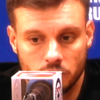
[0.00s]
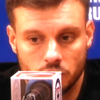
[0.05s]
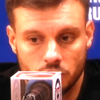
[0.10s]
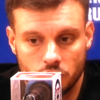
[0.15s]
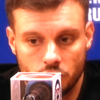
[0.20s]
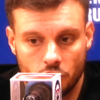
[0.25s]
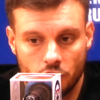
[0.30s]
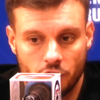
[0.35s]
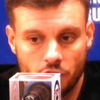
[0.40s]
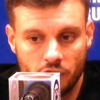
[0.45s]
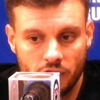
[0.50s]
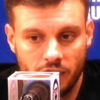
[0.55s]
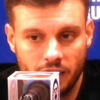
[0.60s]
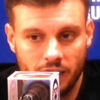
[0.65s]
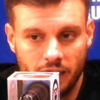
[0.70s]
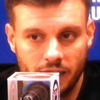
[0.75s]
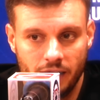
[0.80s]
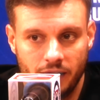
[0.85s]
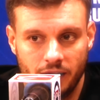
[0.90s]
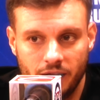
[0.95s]
Yo creo
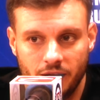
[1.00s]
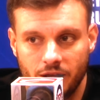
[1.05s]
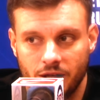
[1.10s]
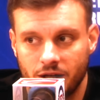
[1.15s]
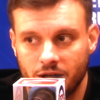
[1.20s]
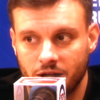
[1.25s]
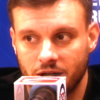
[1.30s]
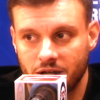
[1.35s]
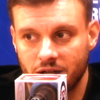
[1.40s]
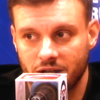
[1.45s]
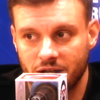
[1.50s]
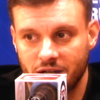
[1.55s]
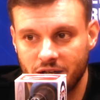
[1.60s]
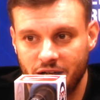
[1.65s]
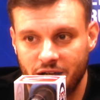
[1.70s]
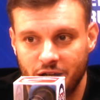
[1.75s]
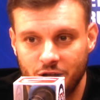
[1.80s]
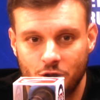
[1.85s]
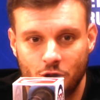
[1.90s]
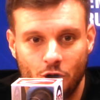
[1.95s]
que,
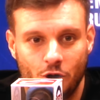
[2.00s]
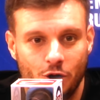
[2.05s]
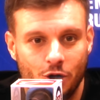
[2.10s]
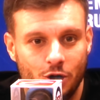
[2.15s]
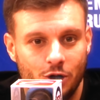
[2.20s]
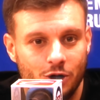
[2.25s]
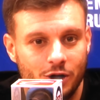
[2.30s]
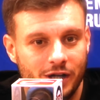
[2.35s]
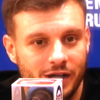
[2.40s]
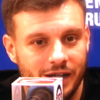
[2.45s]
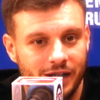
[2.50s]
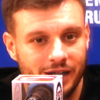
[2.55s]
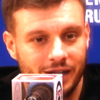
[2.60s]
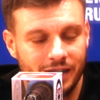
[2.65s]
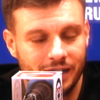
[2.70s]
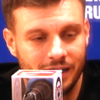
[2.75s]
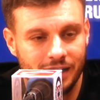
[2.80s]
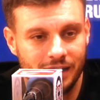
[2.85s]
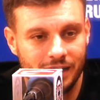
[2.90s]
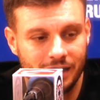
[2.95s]
todo lo
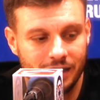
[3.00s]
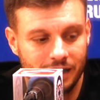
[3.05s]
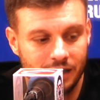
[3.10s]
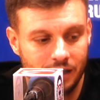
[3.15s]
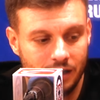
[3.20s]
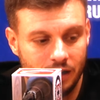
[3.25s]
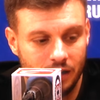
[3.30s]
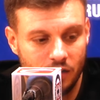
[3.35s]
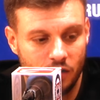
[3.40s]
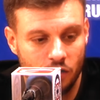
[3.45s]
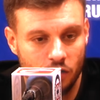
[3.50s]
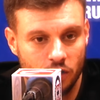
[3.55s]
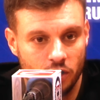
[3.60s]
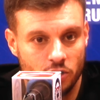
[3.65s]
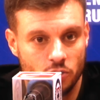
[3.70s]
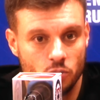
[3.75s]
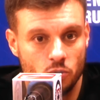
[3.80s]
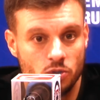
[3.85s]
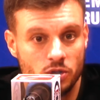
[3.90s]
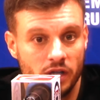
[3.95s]
que, lo
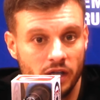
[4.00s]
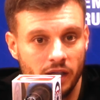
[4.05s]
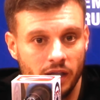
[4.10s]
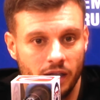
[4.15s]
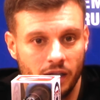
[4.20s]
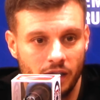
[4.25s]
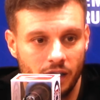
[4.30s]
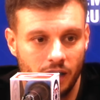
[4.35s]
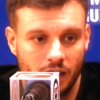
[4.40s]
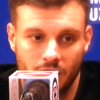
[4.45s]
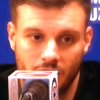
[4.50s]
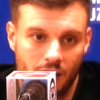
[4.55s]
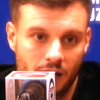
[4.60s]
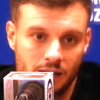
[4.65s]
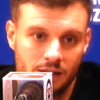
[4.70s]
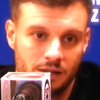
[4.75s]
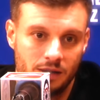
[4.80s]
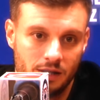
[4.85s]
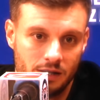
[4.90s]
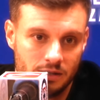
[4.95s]
que sucede
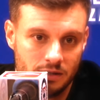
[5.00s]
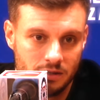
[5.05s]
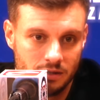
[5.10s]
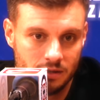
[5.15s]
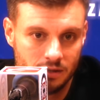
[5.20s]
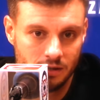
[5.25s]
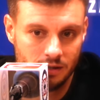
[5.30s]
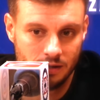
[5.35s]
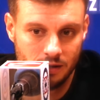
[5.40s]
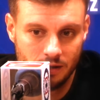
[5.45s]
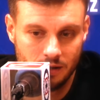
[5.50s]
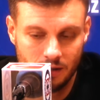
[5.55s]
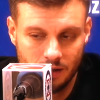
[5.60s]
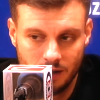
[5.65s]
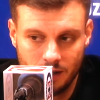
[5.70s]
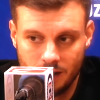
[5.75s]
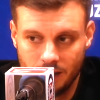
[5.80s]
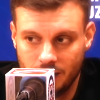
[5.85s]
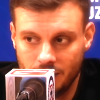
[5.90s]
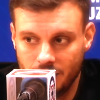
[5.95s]
antes
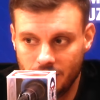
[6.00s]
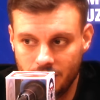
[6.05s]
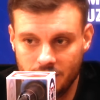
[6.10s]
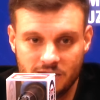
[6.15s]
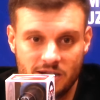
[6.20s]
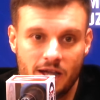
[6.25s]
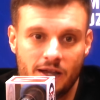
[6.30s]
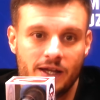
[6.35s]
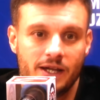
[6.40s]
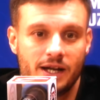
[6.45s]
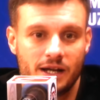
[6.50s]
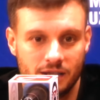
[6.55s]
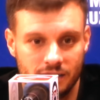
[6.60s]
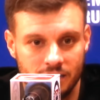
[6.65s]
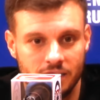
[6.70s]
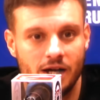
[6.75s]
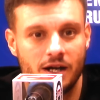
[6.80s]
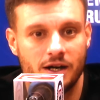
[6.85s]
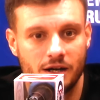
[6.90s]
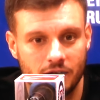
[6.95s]
es
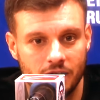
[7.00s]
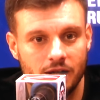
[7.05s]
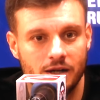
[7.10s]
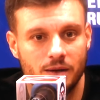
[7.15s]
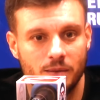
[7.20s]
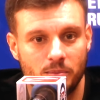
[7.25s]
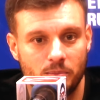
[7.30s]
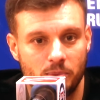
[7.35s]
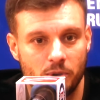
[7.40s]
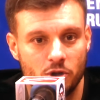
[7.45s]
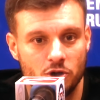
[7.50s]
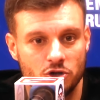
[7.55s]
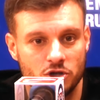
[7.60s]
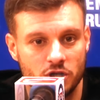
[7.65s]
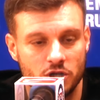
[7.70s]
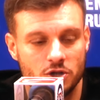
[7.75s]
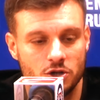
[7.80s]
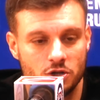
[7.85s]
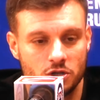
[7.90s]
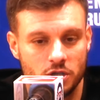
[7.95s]
adelantar
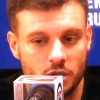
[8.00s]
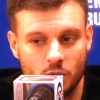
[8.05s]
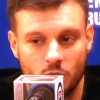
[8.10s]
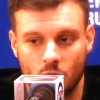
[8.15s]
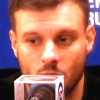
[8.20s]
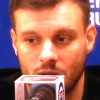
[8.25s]
procesos en